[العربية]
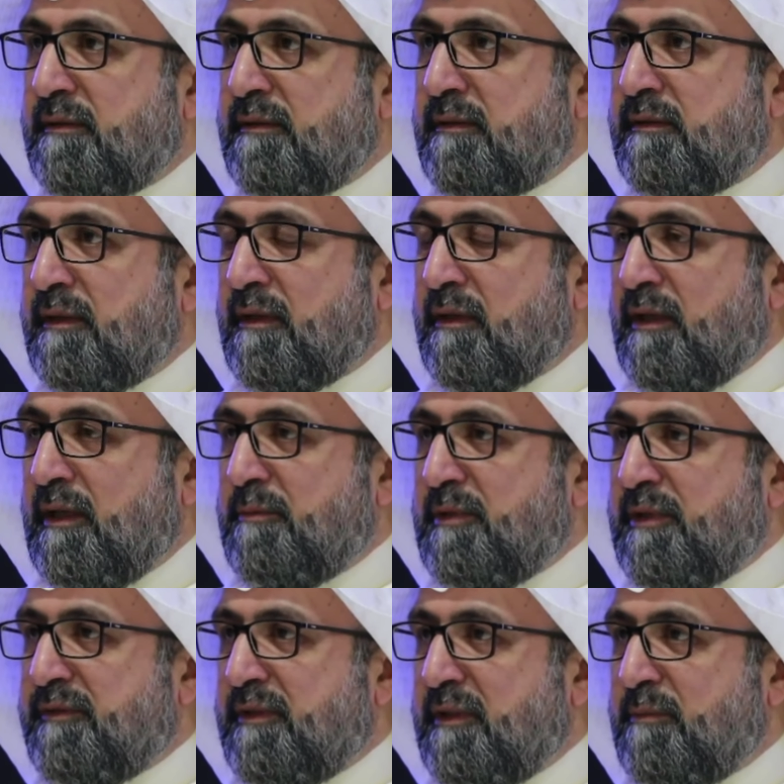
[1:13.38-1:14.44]

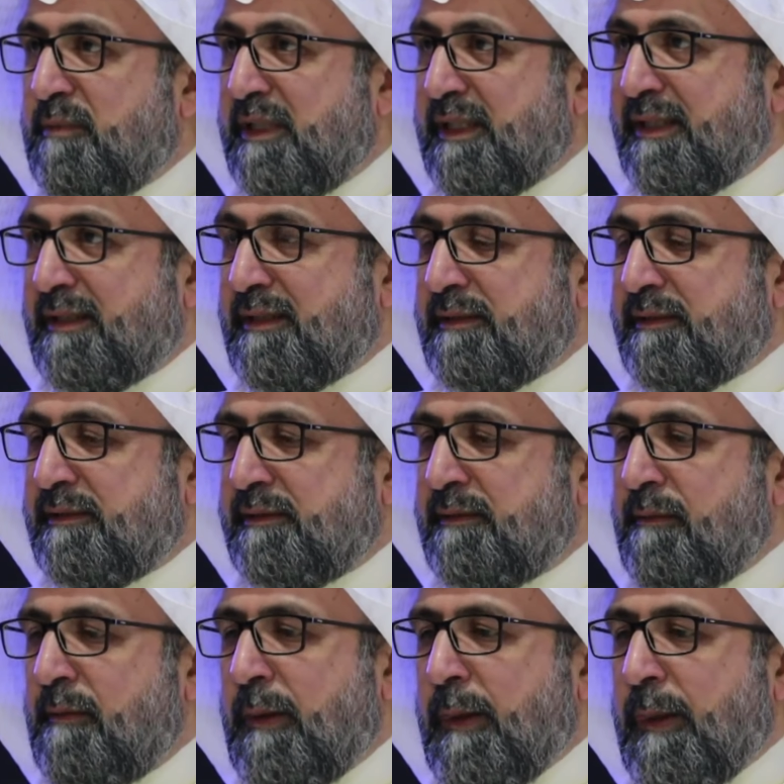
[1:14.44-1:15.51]
الرقابة في البنك
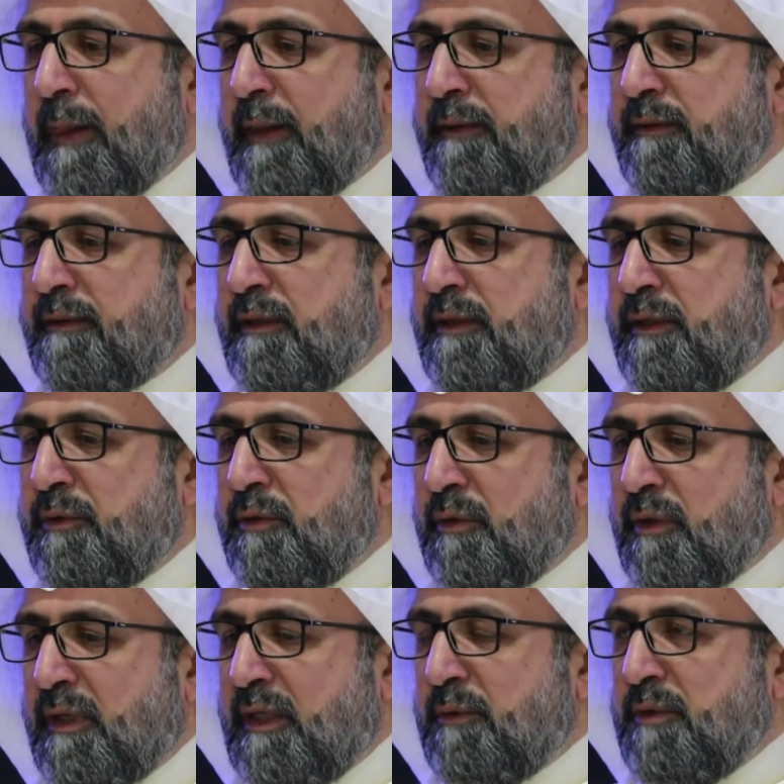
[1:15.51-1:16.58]
لها
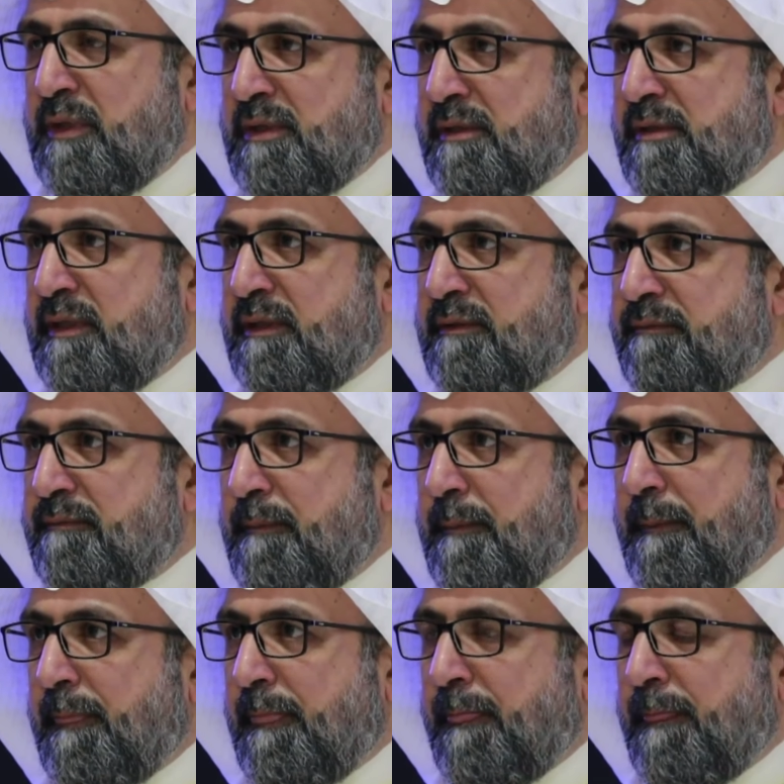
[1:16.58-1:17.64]
دور قوي جدا
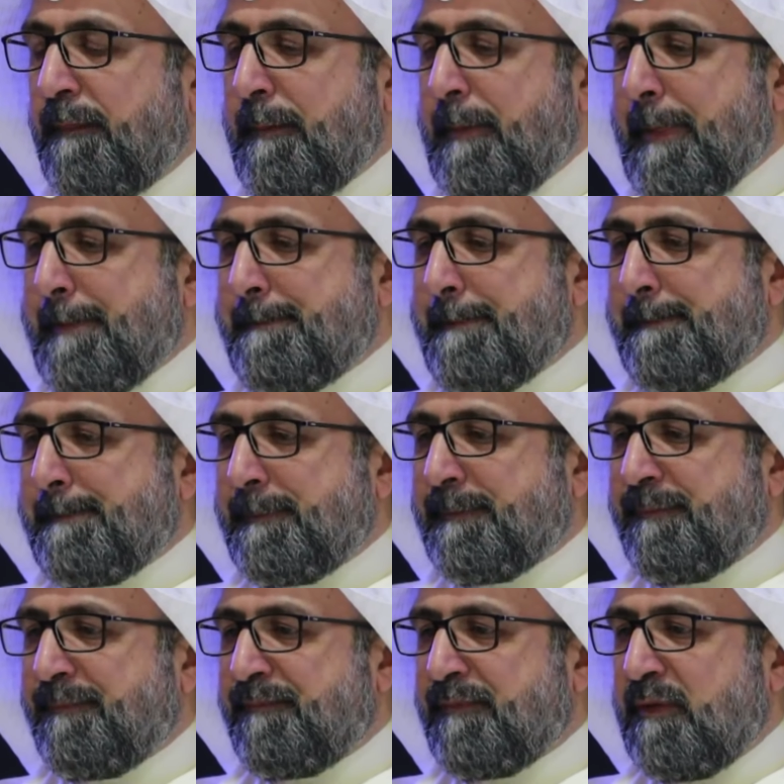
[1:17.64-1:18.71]

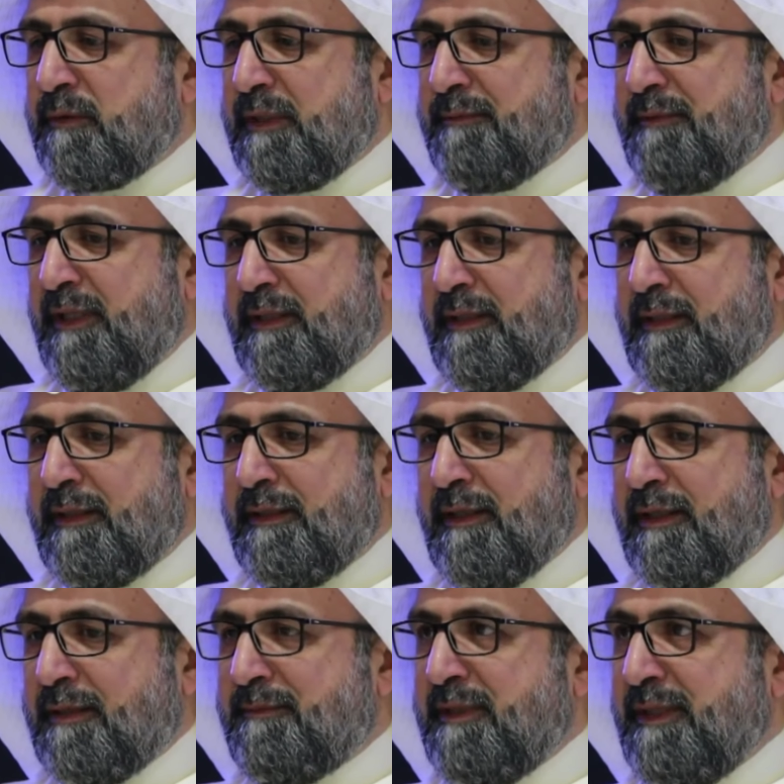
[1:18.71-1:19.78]
وطبعا الإدارة
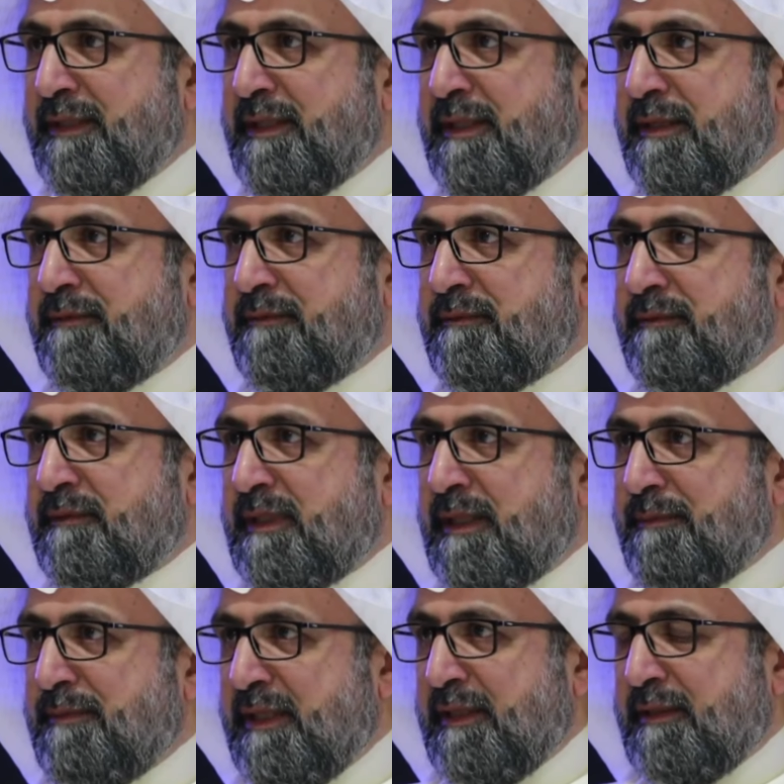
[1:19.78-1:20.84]
معنية
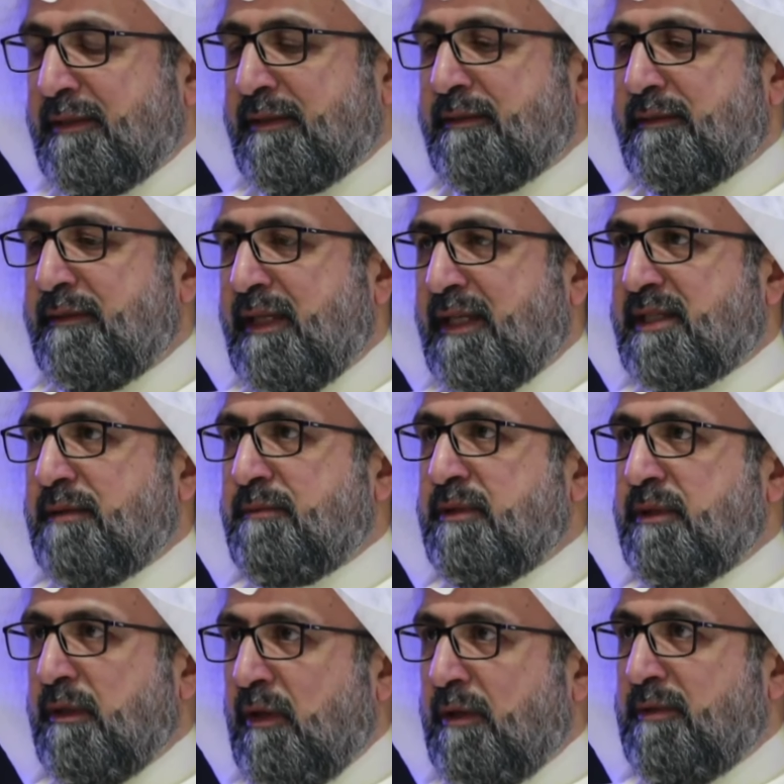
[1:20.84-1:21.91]
كبنك حسب
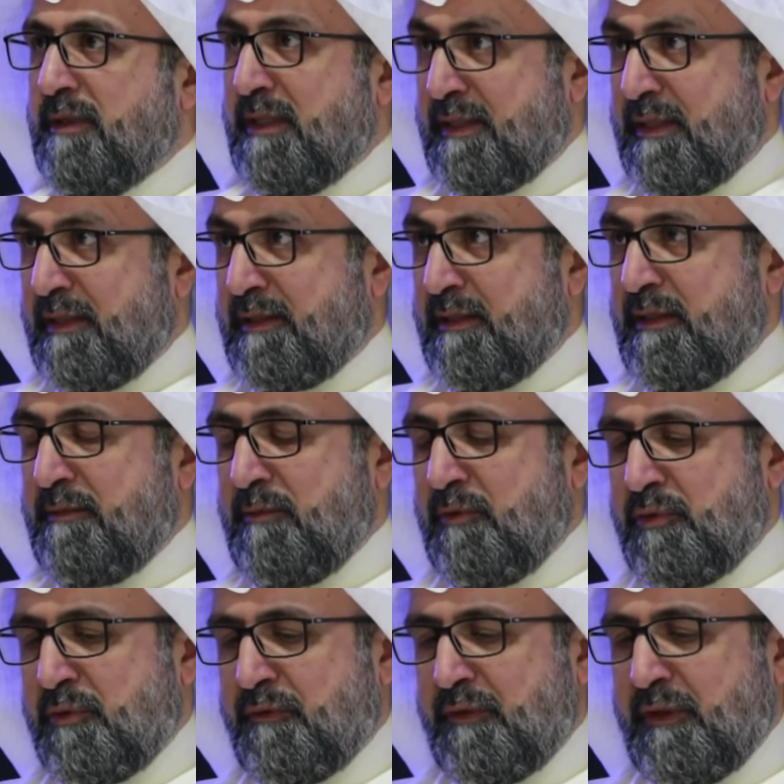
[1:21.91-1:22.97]
النظام الأساسي اللي
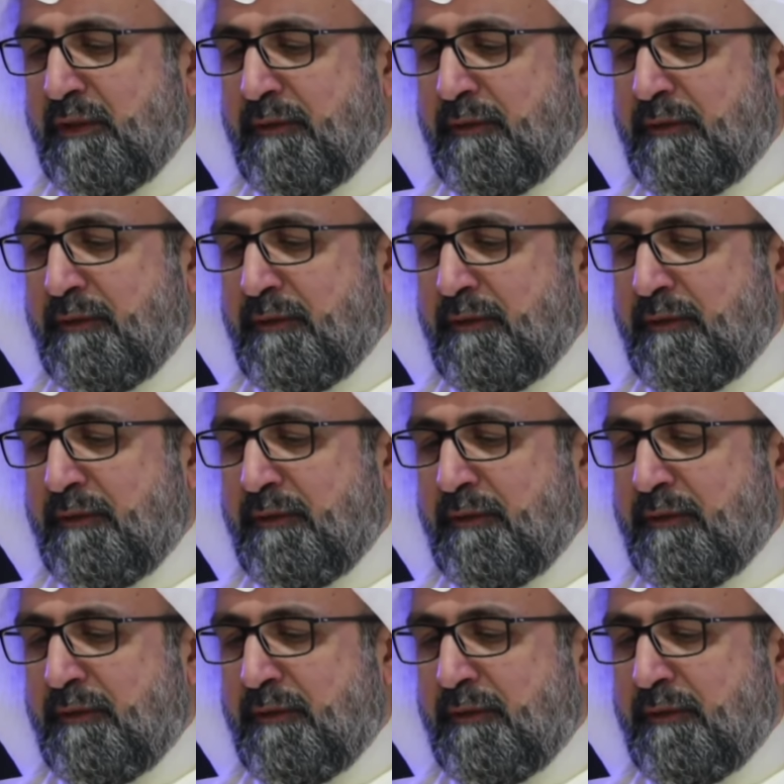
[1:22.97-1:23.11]
موجود فيه